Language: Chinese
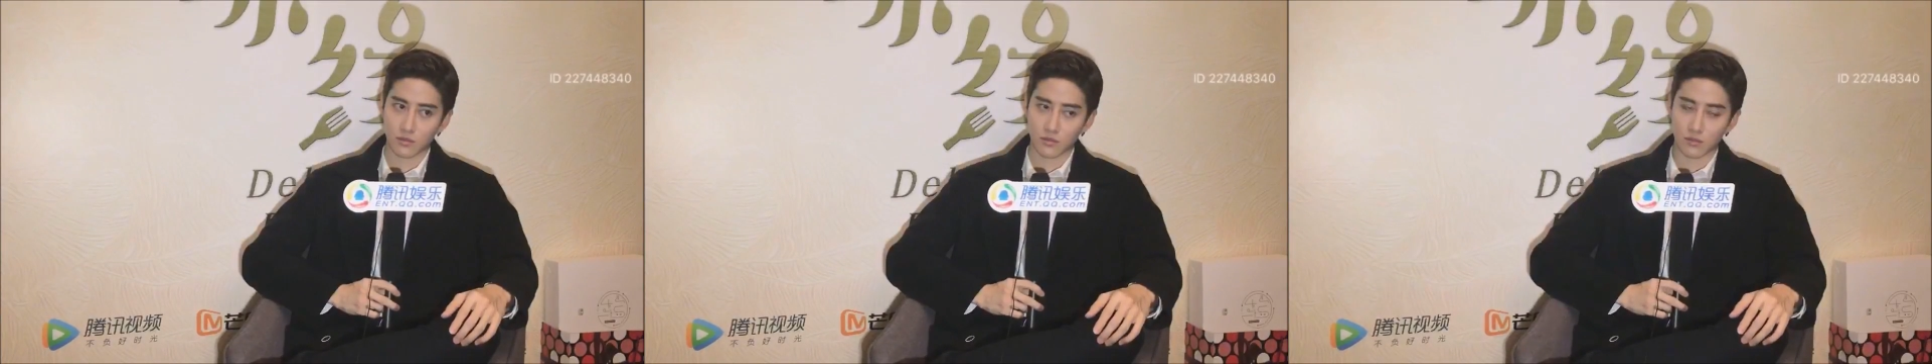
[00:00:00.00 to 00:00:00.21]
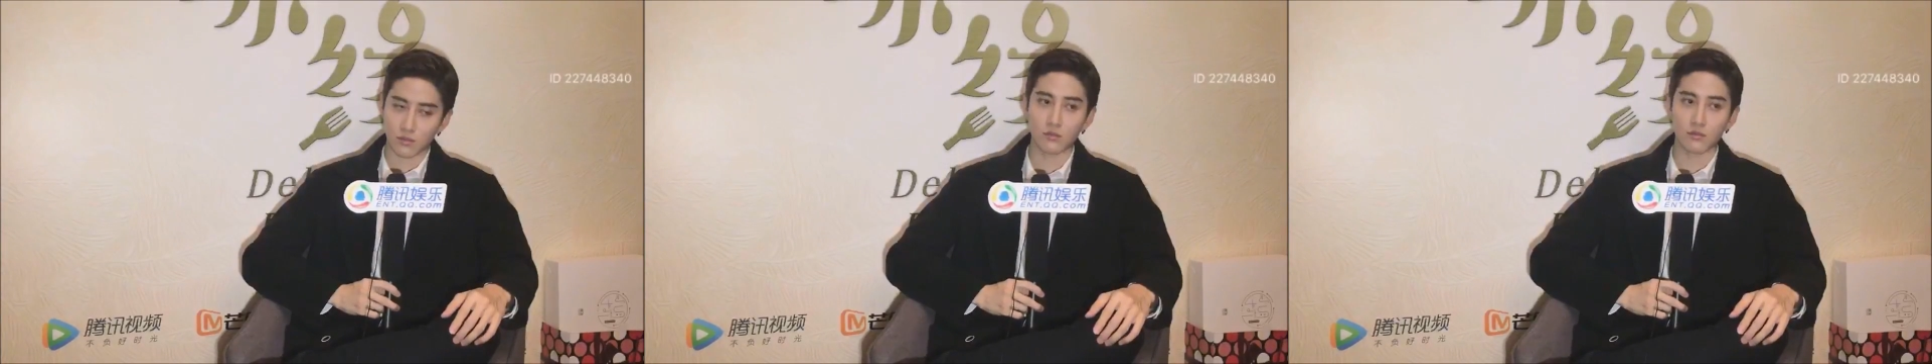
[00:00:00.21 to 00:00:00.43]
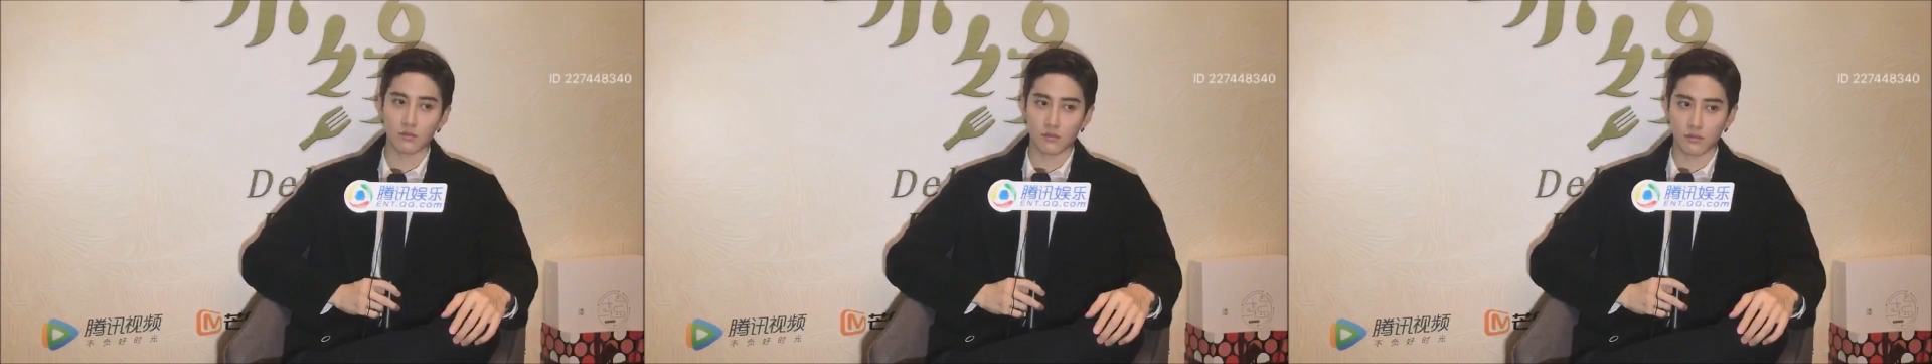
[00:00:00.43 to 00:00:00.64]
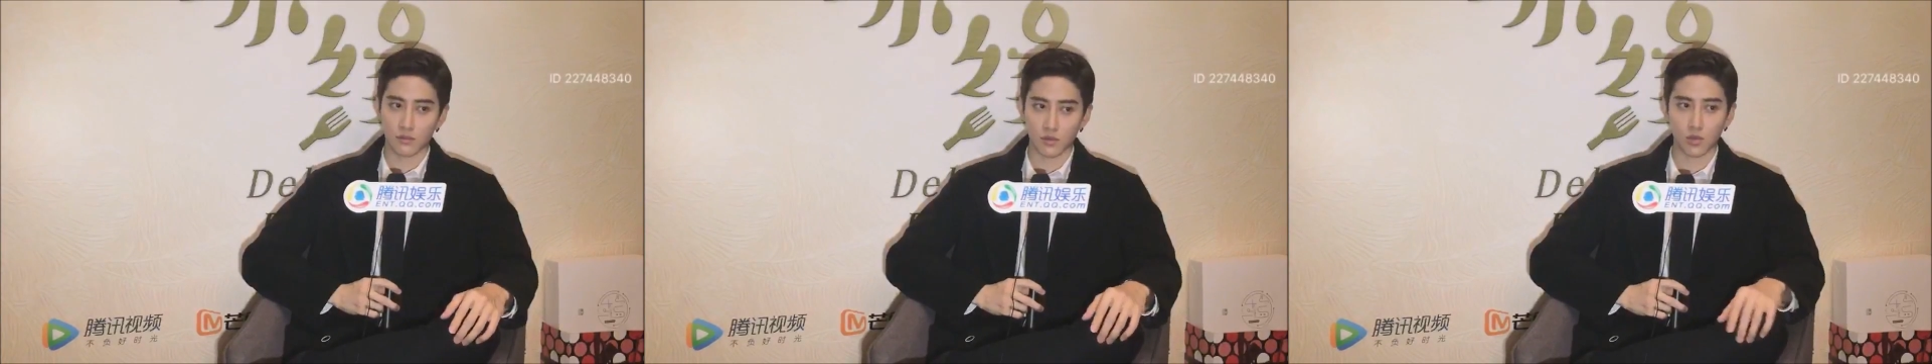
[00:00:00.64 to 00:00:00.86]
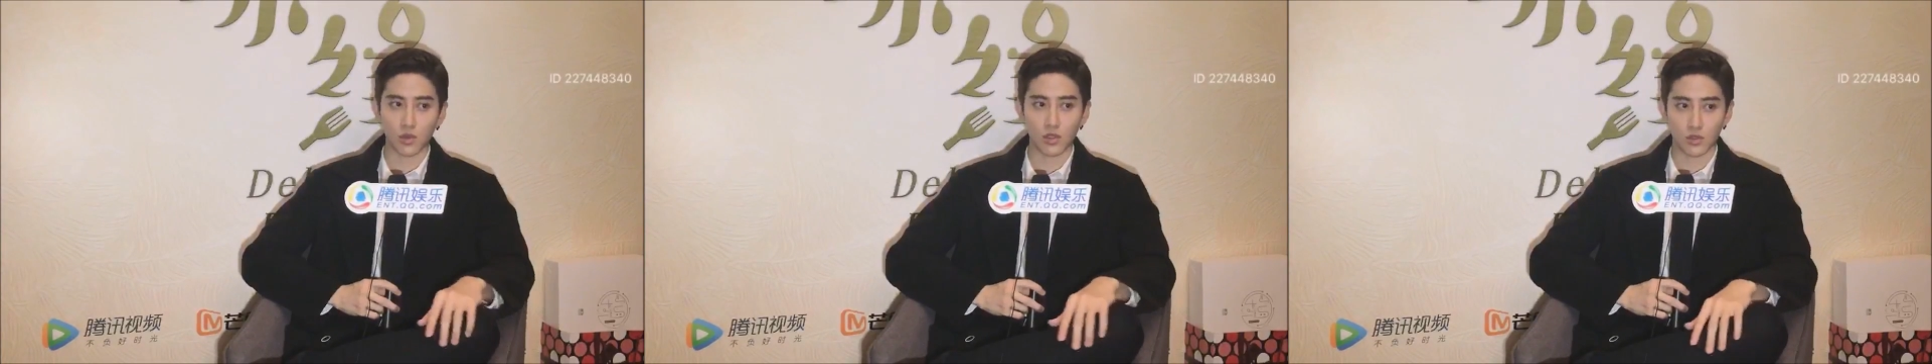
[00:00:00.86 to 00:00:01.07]
嗯，
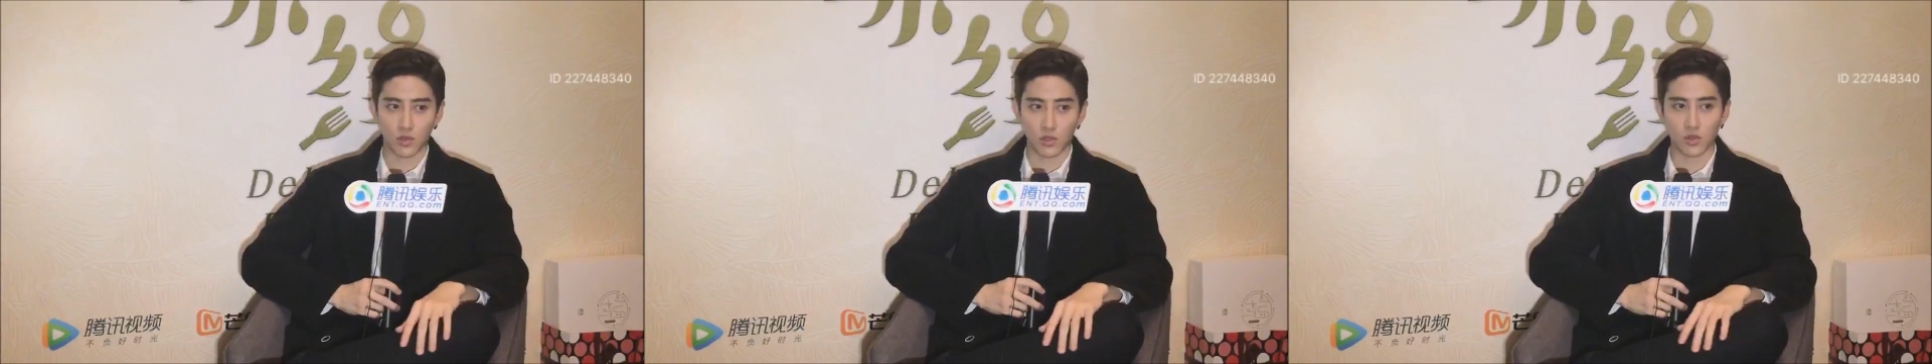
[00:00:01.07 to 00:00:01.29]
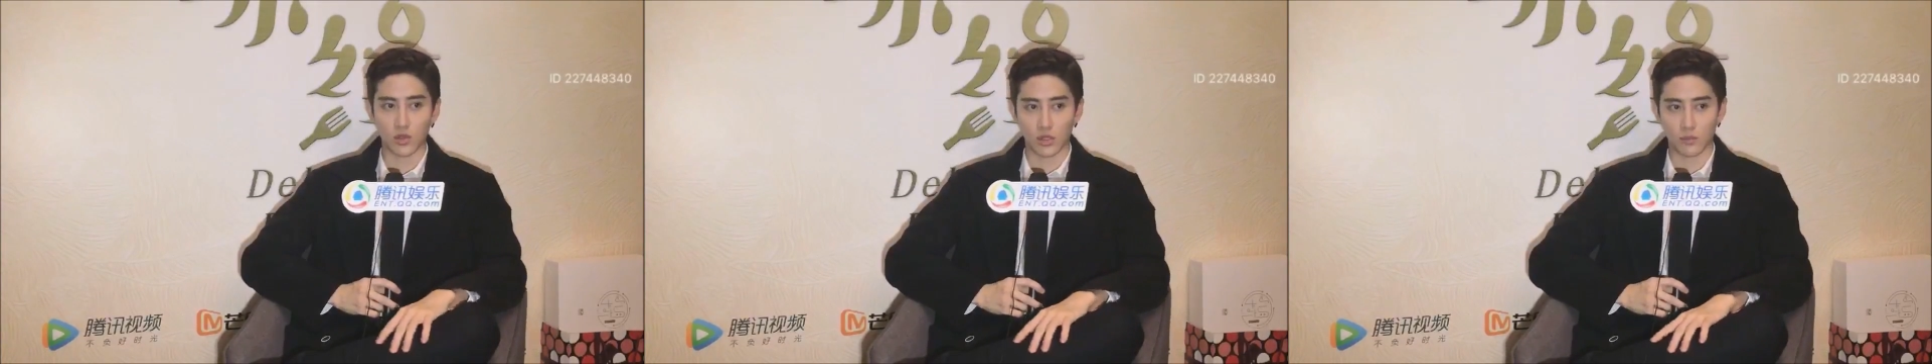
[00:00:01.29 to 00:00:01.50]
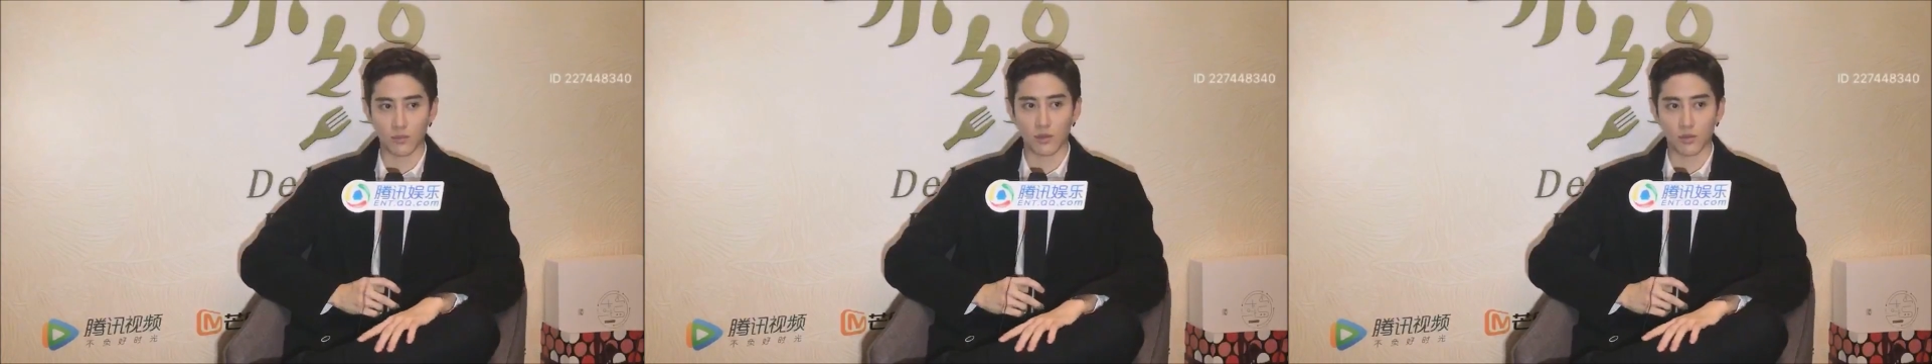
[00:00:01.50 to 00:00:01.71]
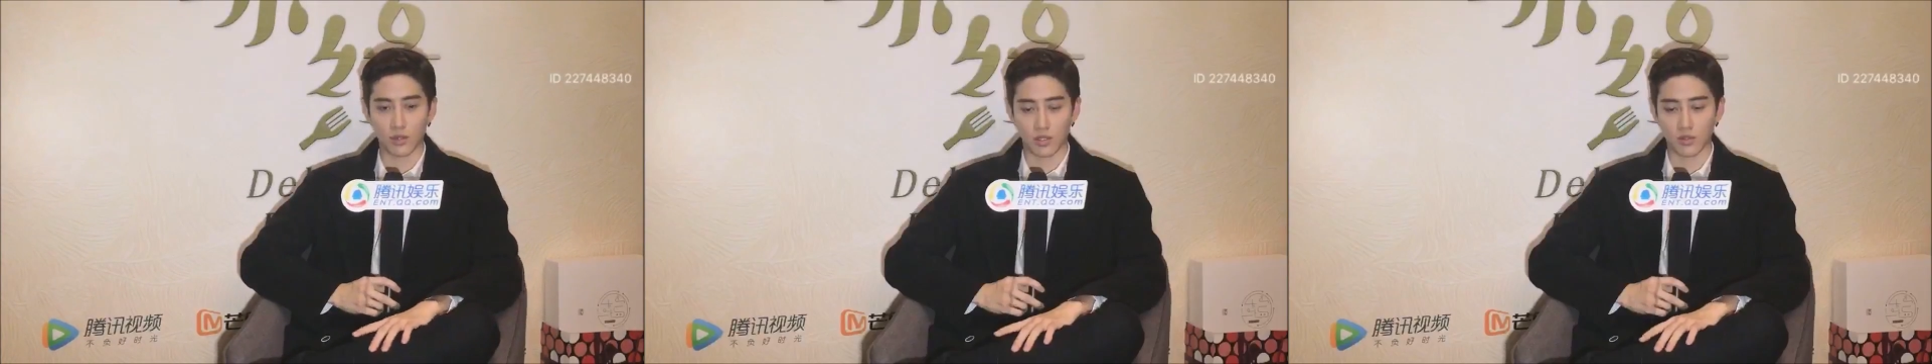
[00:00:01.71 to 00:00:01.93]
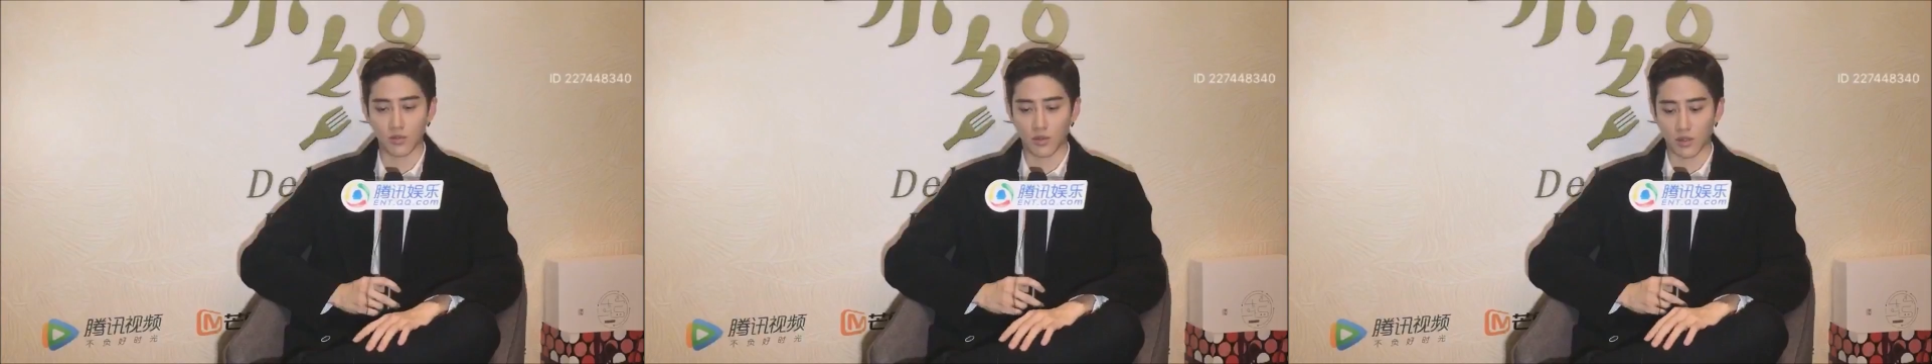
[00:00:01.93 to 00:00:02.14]
对对对，没惠学。